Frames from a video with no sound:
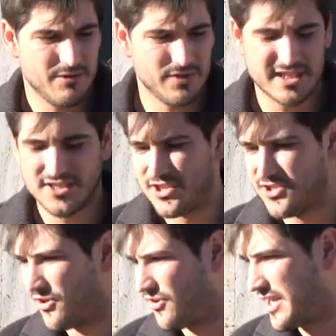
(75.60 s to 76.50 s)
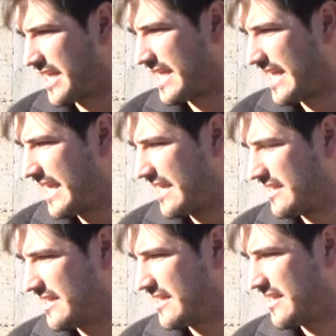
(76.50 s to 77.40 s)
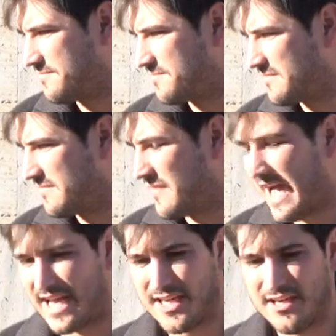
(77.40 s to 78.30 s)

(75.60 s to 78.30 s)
una decisione che ehm, va